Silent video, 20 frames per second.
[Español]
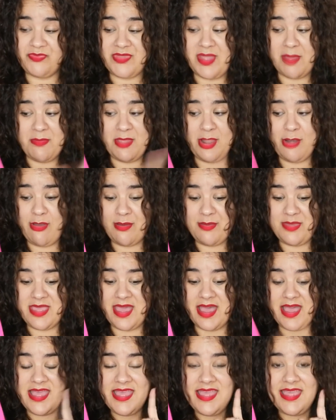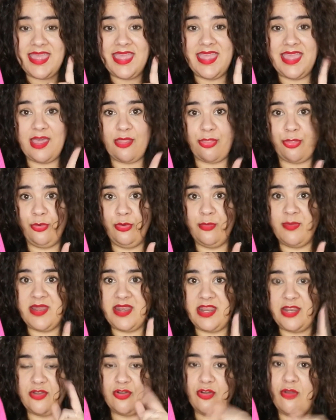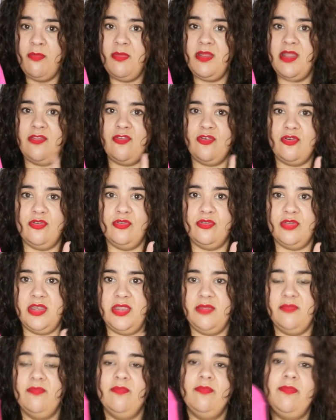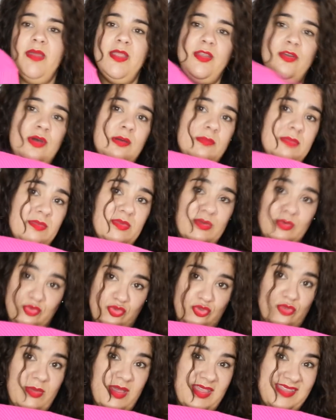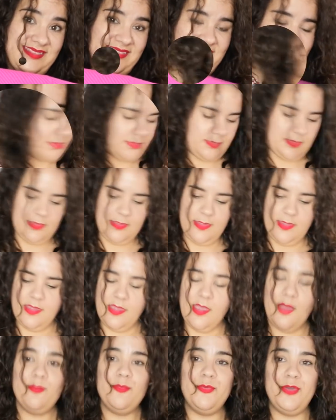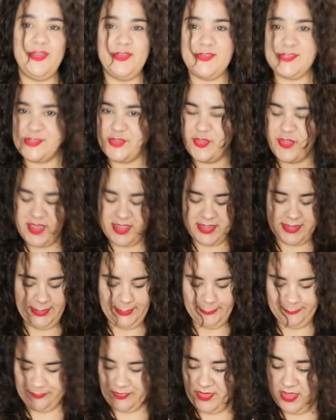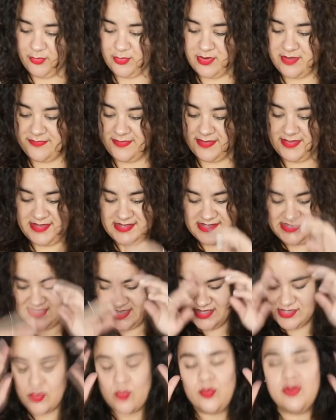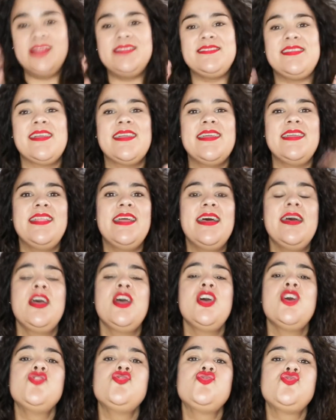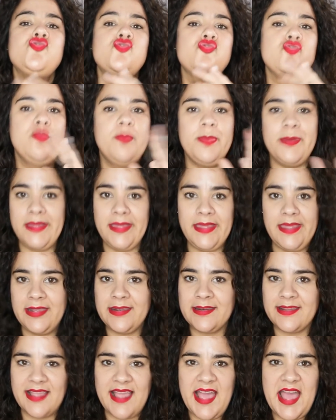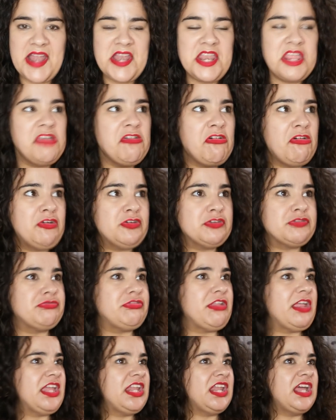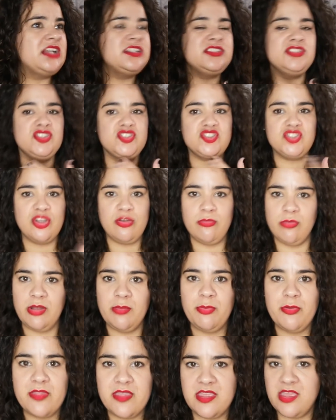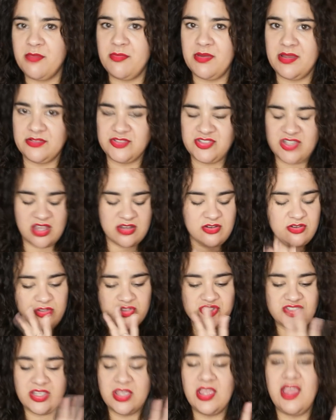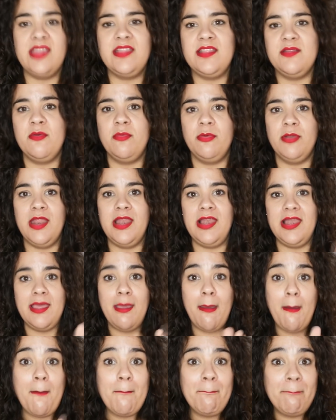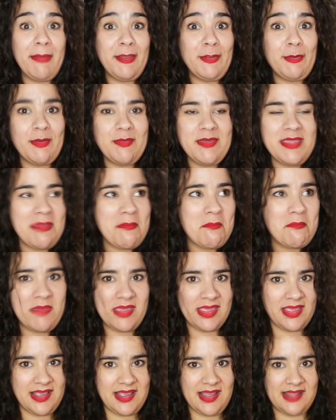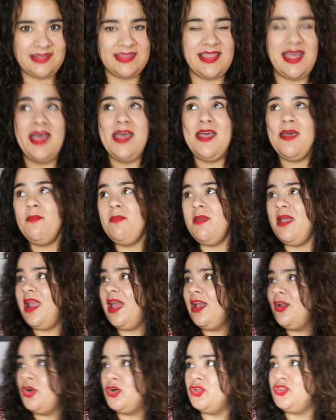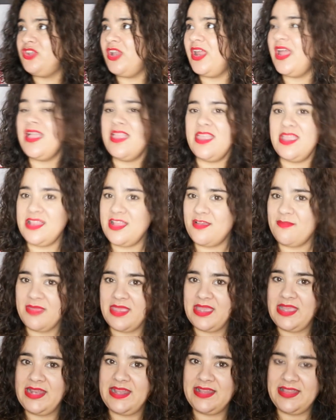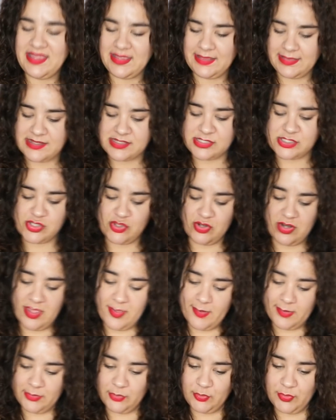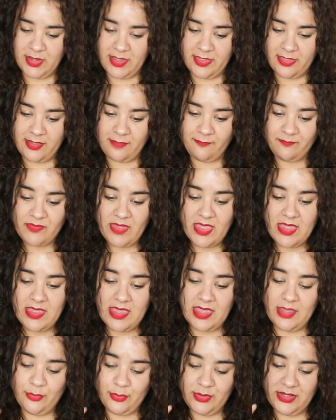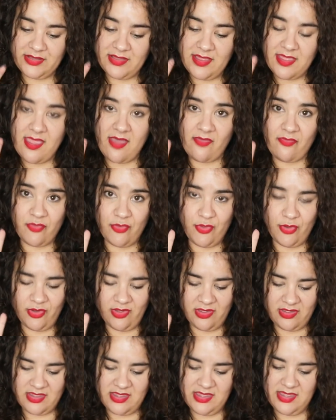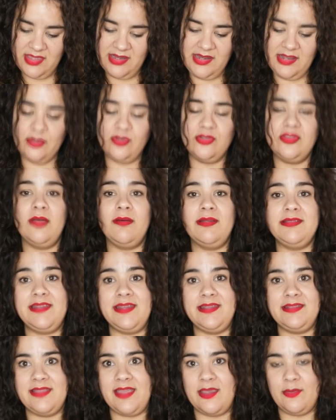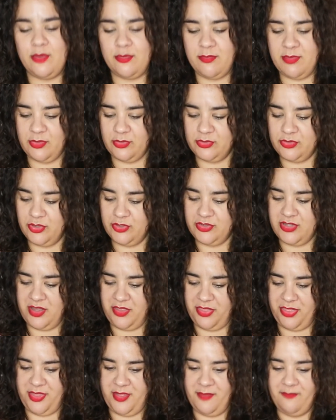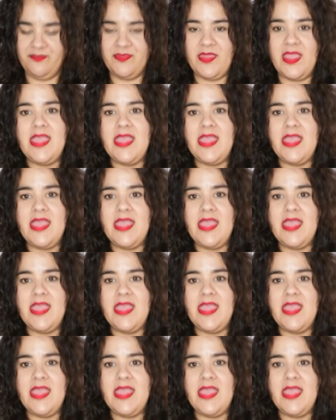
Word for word: También lo había en azul marino combinado con gris, pero a mí me gustó más este. Bueno, esto de aquí es una fantasía, es una chaqueta super cani, hortera, no sé cómo le podéis llamar, o sea, no sé qué adjetivo ponerle, pero a mí me encanta. Me la encontré allí también a la tienda, sola y abandonada. Es una talla 2XL, costaba 30 euros y me costó 13.